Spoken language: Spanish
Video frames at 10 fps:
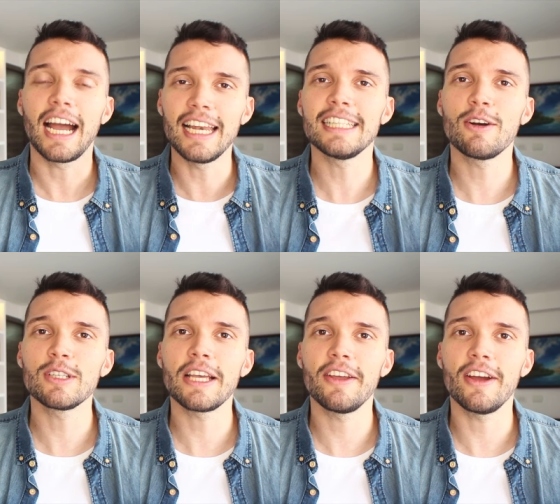ahí les dejo
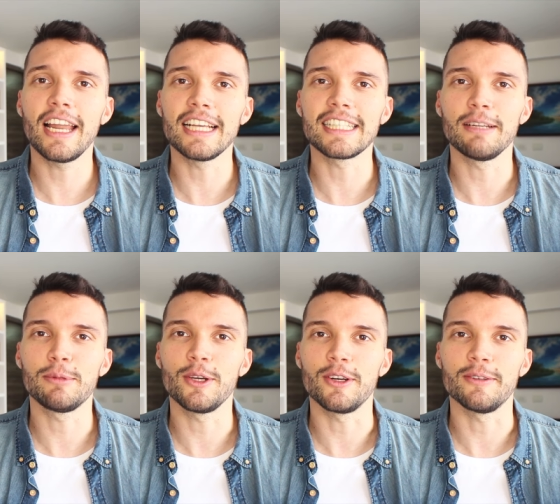ese video en la
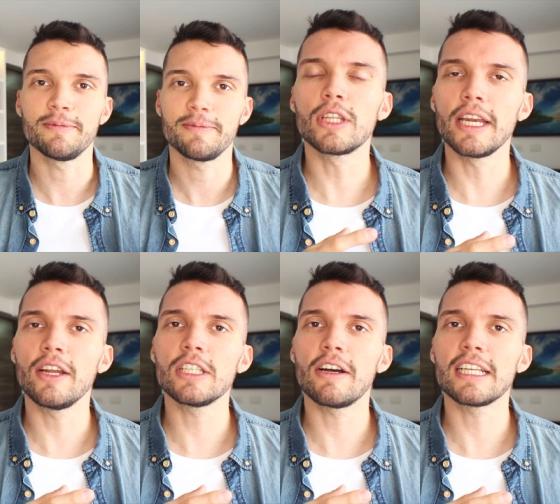descripción. Su
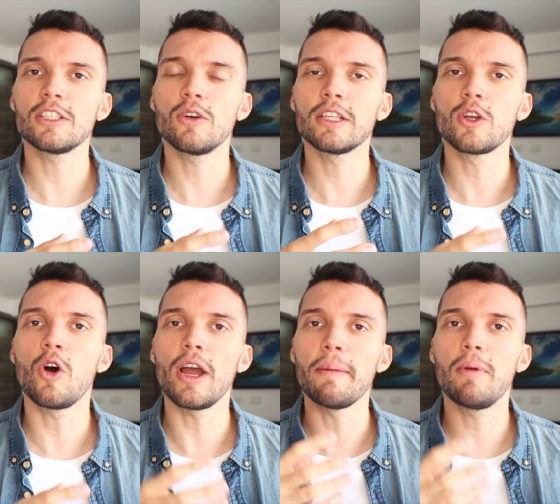contenido se basa sobre
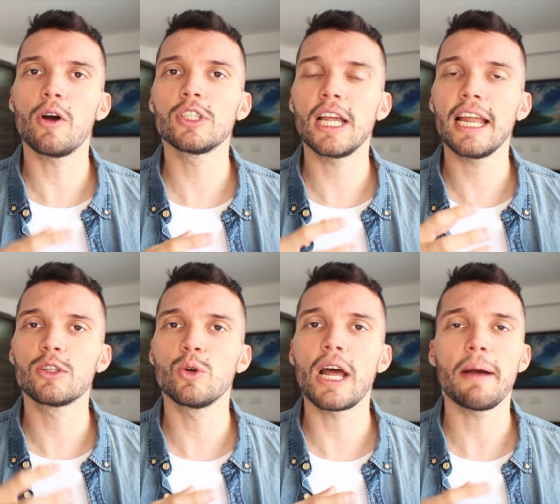todo en blogs de
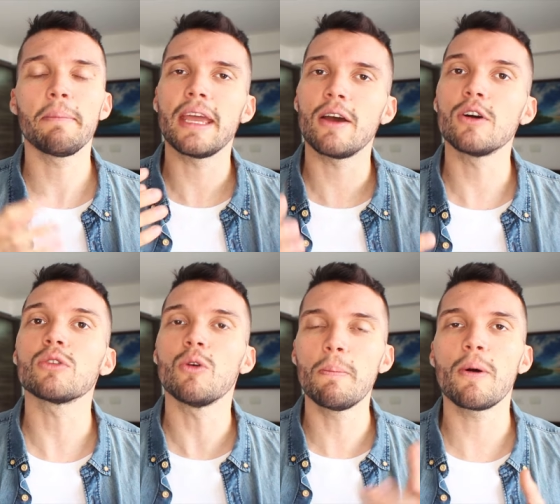lectura, videos
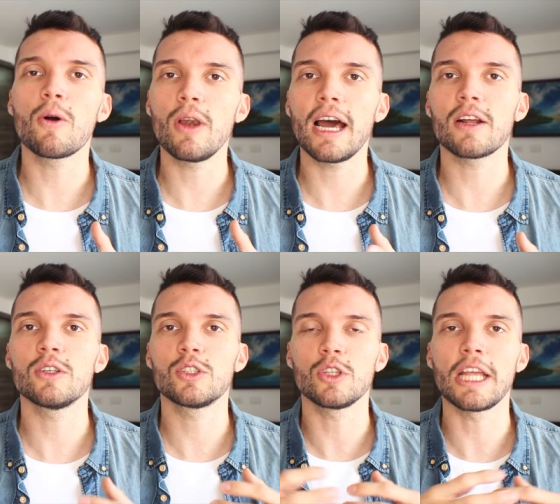un poco
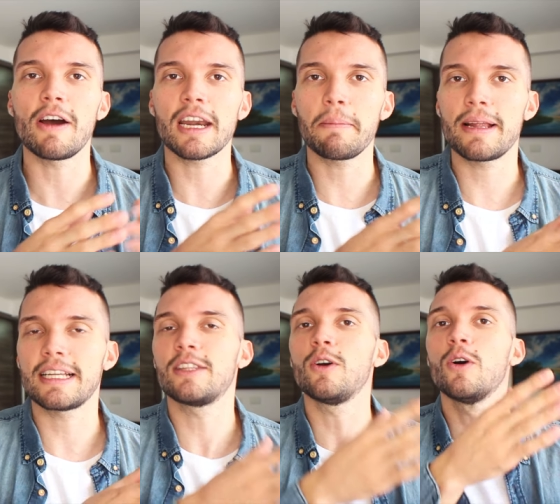largos donde va
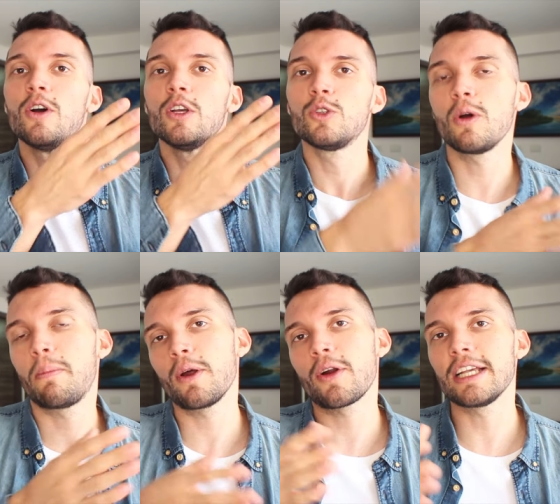repasando su
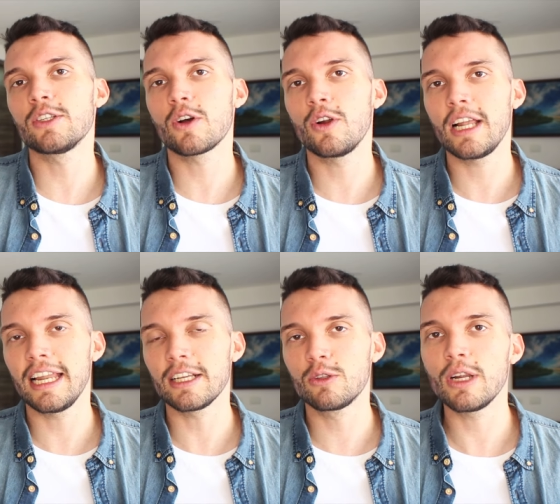progreso con las
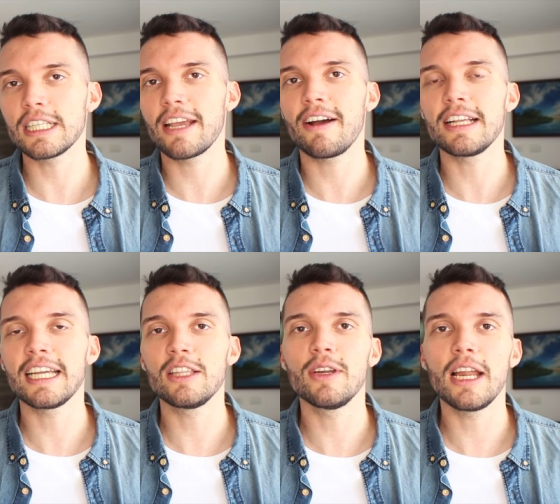lecturas que va
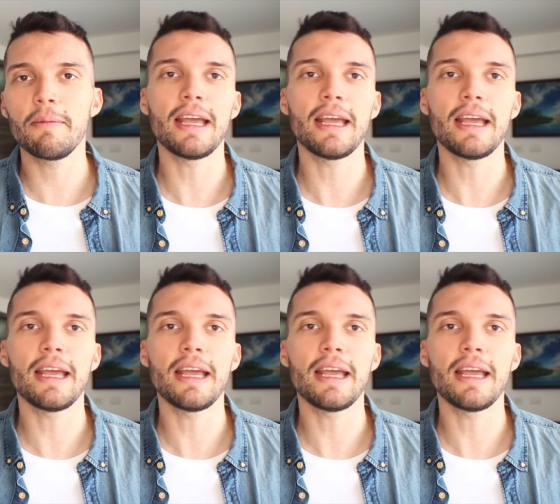haciendo en el